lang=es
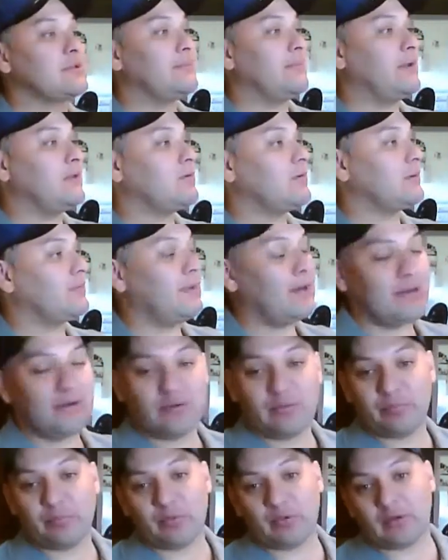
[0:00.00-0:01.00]
amado
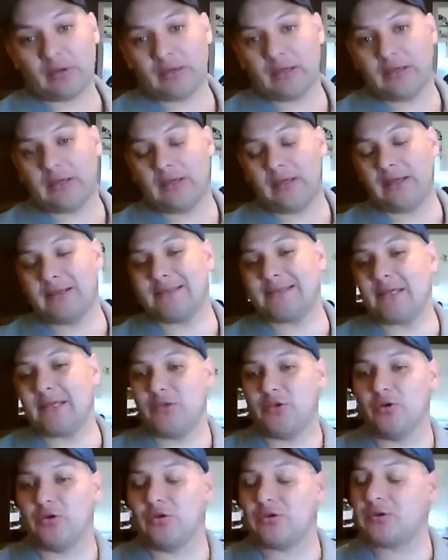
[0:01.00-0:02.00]
hermano, porque el
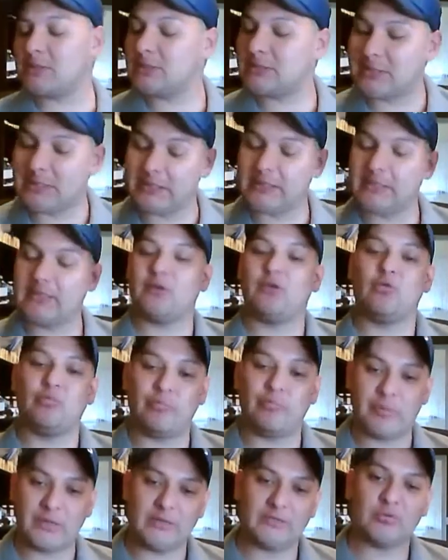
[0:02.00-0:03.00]
Señor sigue
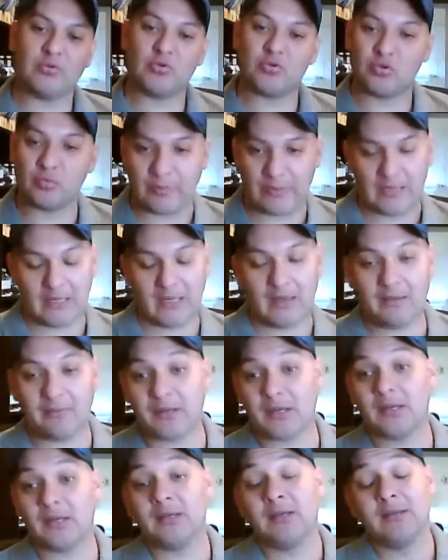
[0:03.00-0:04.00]
cumpliendo su
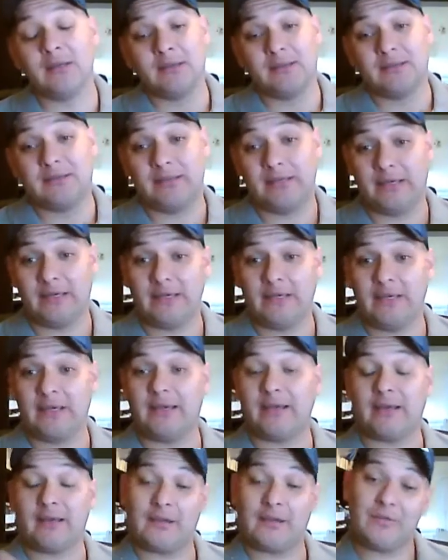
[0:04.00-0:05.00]
palabra de
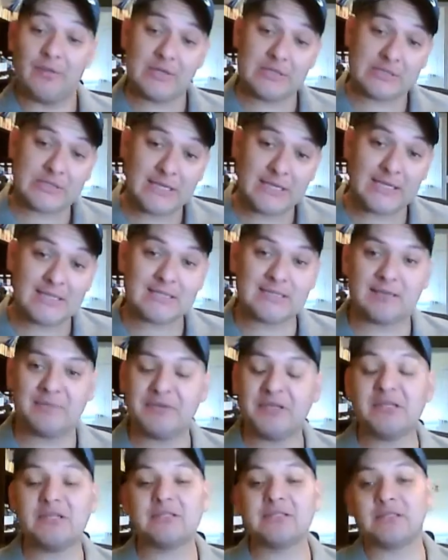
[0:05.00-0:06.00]
engrandecer este
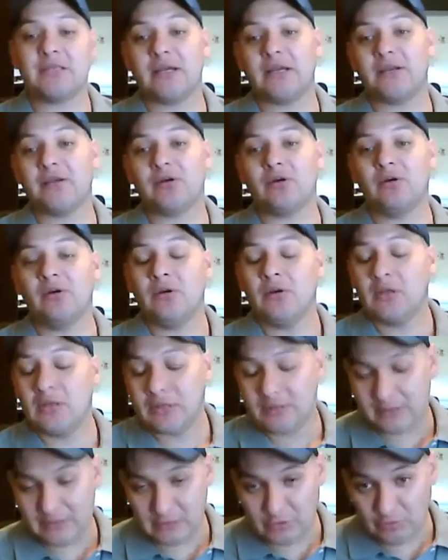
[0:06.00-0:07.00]
ministerio,
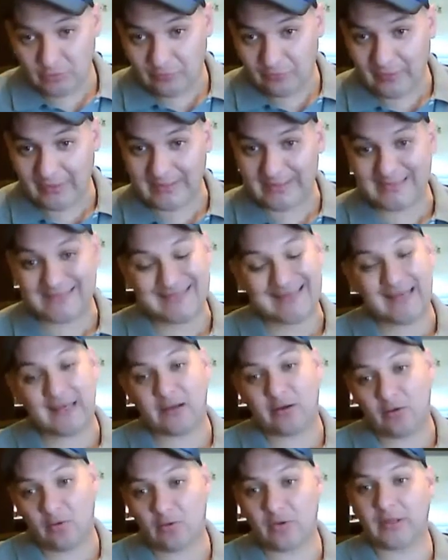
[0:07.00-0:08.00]
de shofar es la
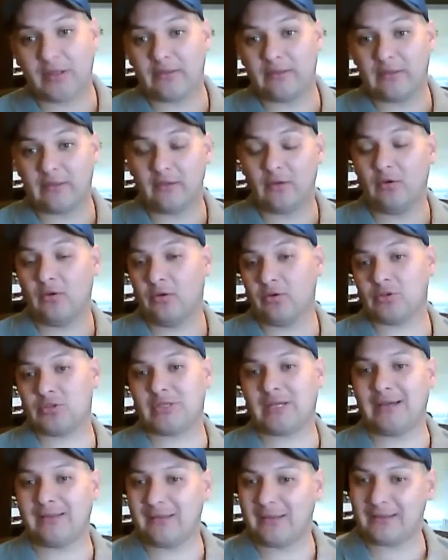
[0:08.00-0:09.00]
gloria de Dios.
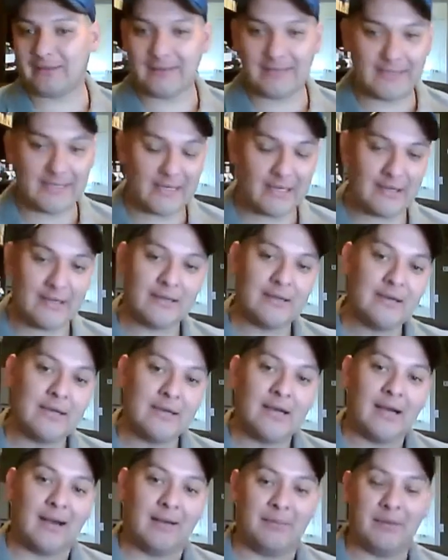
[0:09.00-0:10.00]
Cada día,
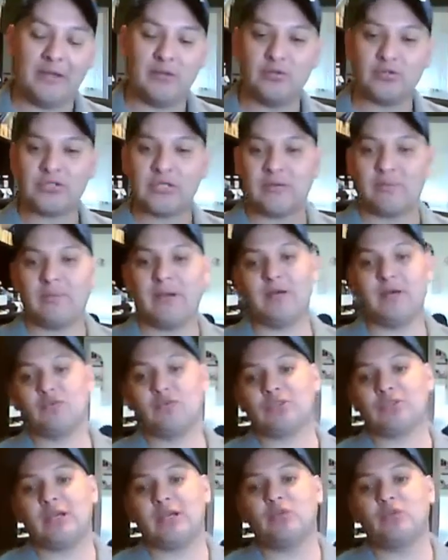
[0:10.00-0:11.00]
amados
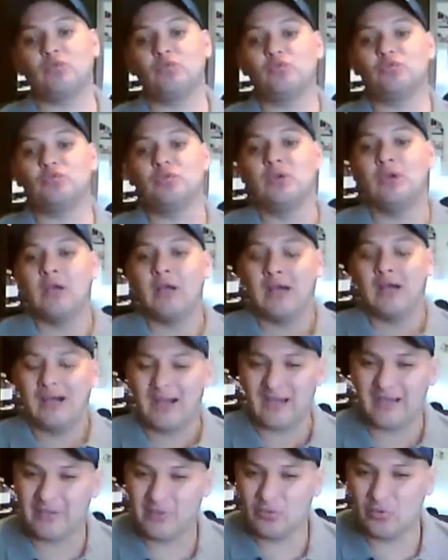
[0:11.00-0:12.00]
hermanos, hay un,
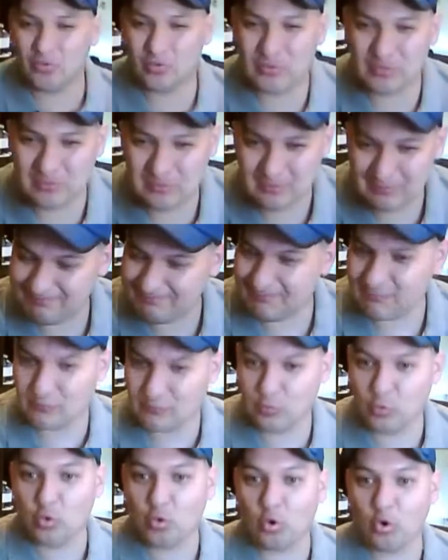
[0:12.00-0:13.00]
hay un,
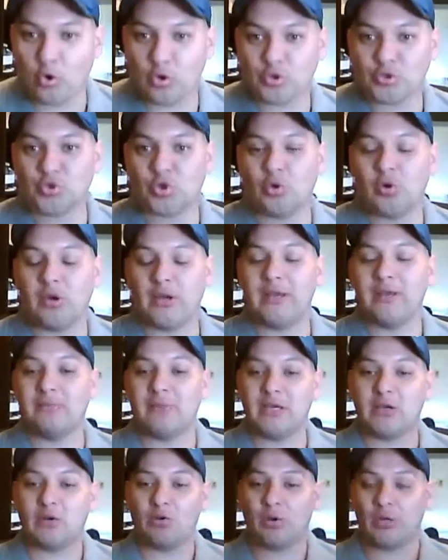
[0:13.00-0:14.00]
gozo en
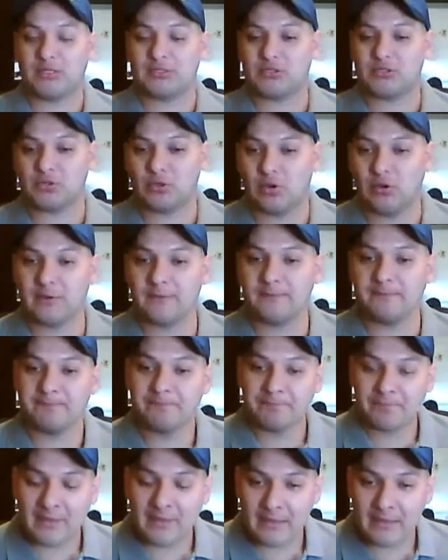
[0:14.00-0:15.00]
mi corazón
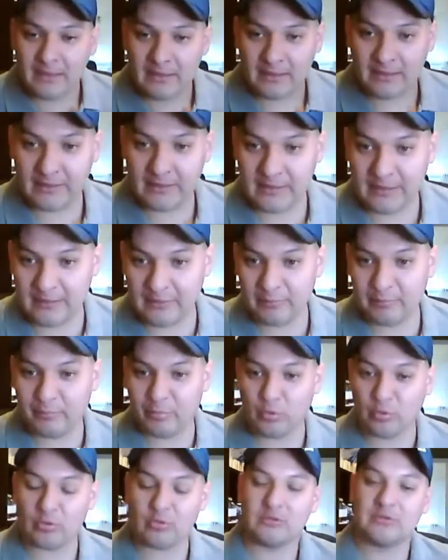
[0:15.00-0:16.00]
eh,
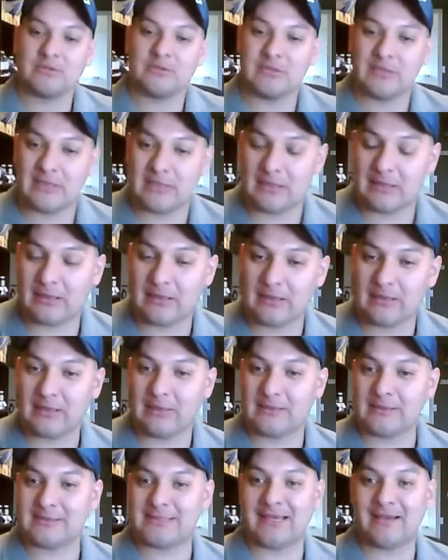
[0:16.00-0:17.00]
por
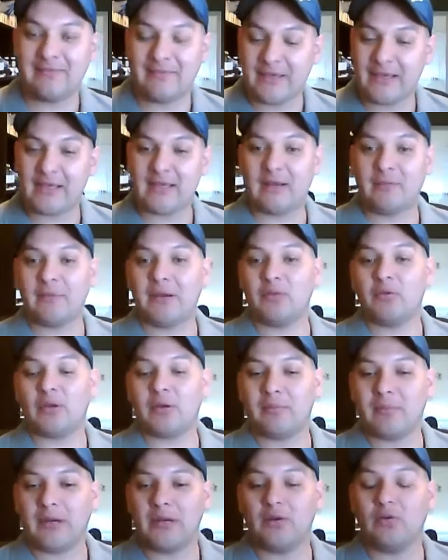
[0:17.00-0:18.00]
saber, amado
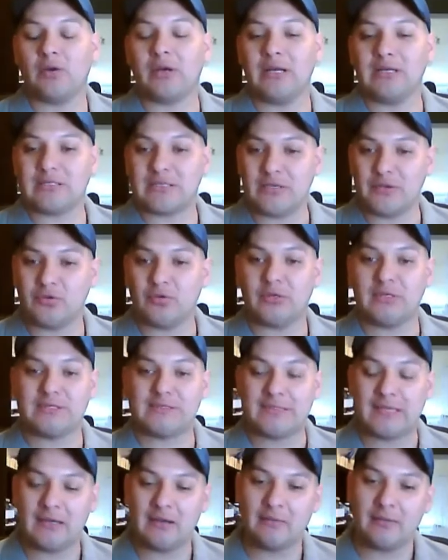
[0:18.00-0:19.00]
hermano, que el Señor
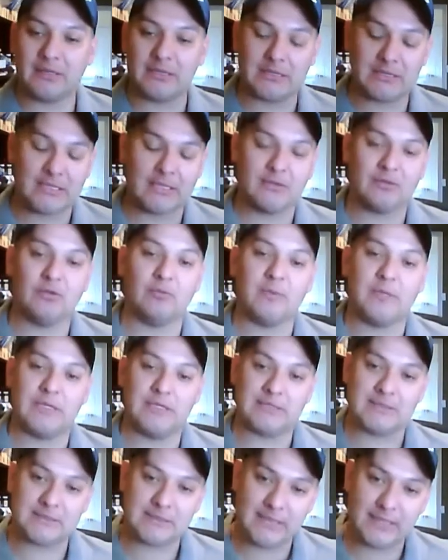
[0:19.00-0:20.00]
está levantando
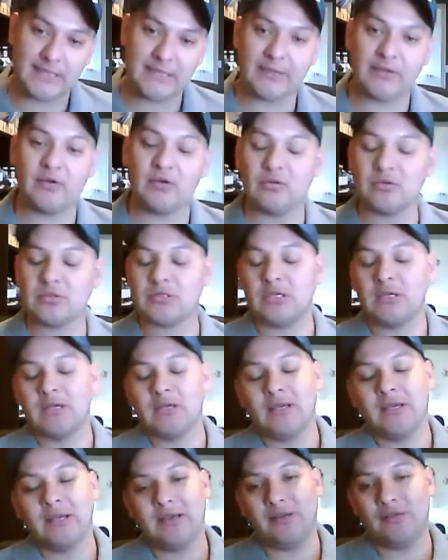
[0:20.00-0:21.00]
ministerios
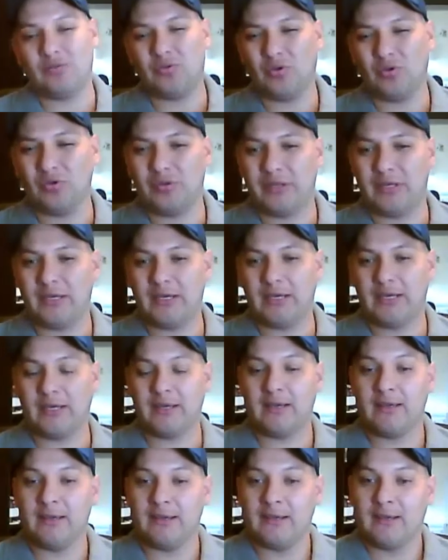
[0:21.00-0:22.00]
en
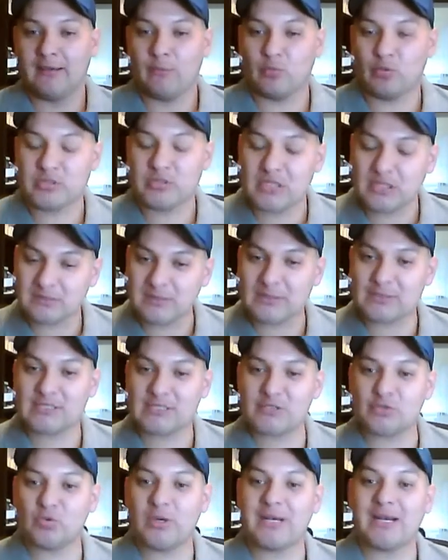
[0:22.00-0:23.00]
donde muchas
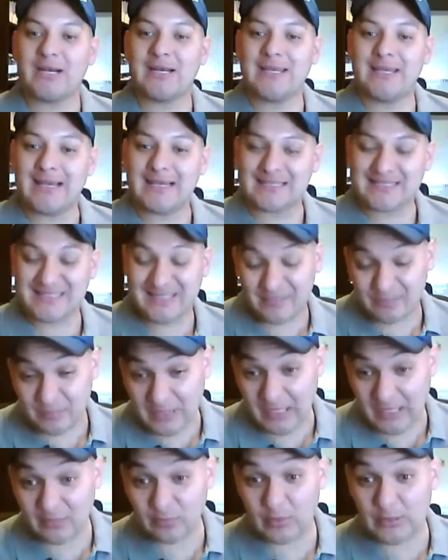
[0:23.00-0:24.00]
veces no era ni
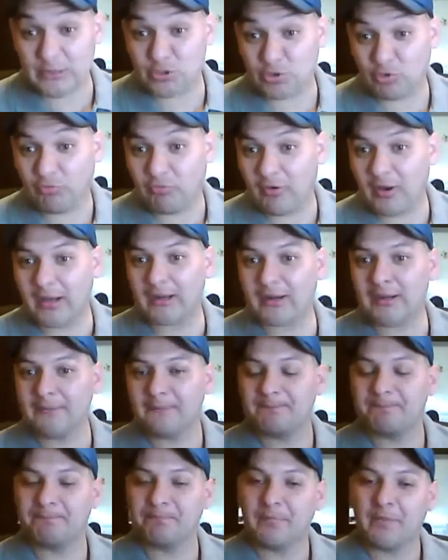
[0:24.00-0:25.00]
aceptado el chofar.
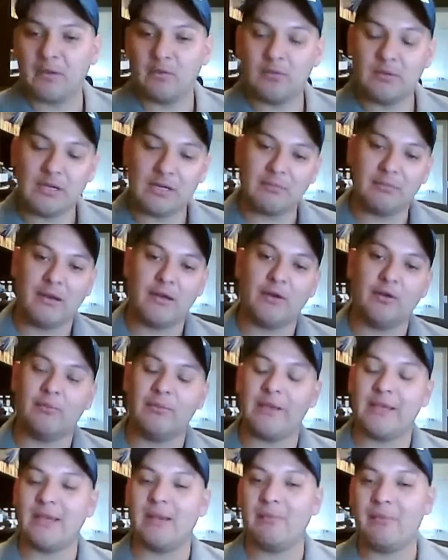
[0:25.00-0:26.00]
Un hermano
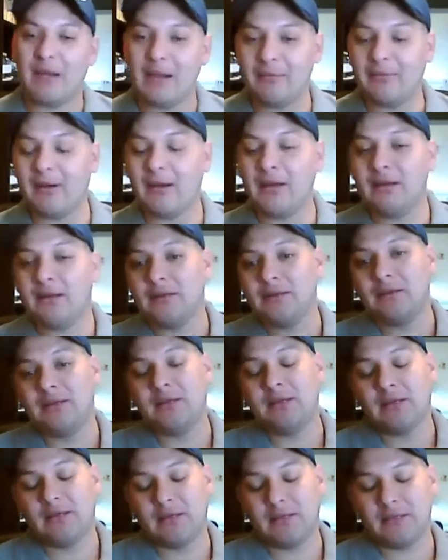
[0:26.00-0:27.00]
me llamaba
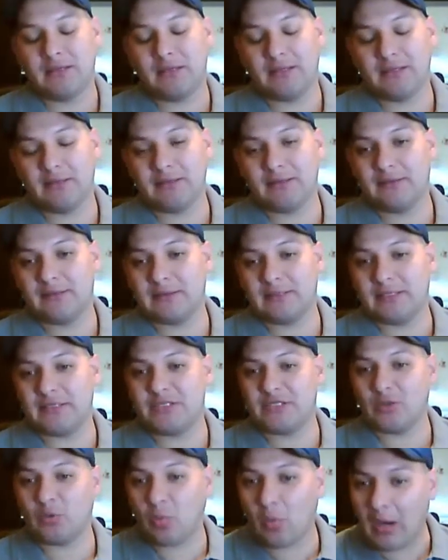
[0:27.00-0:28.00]
eh, de
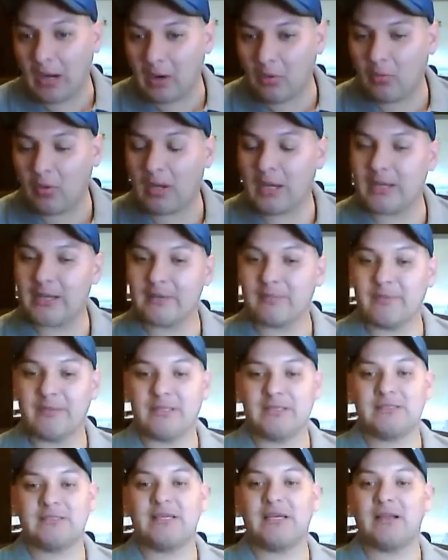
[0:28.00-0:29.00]
Chihuahua y me
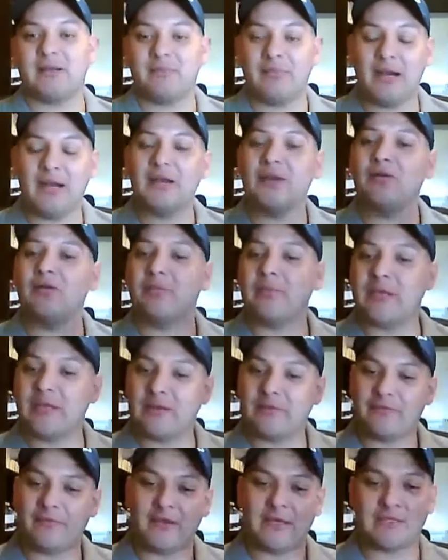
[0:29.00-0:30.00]
decía, hermano,
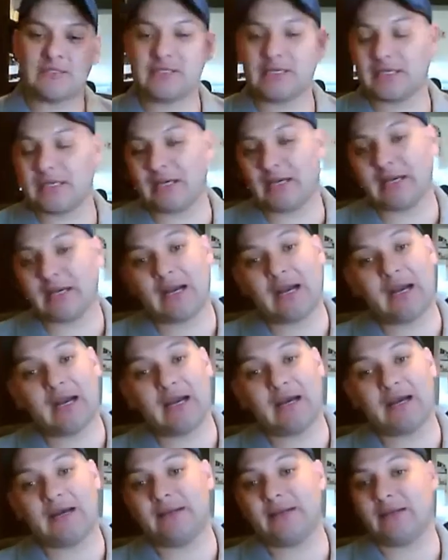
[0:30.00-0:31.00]
mire, fíjese que
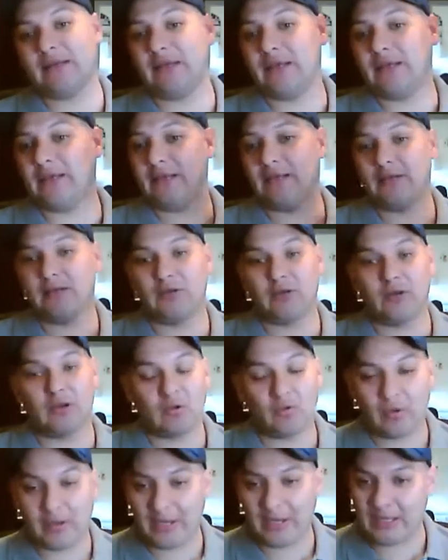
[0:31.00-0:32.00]
acá ni, ni
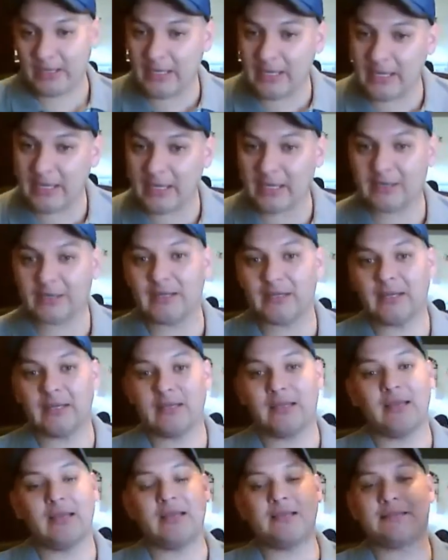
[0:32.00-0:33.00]
lo querían en la
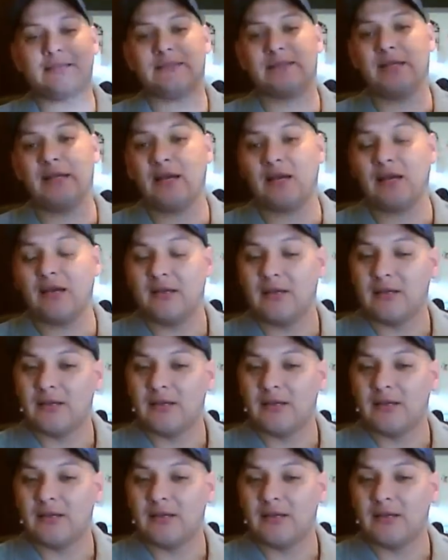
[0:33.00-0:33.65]
iglesia,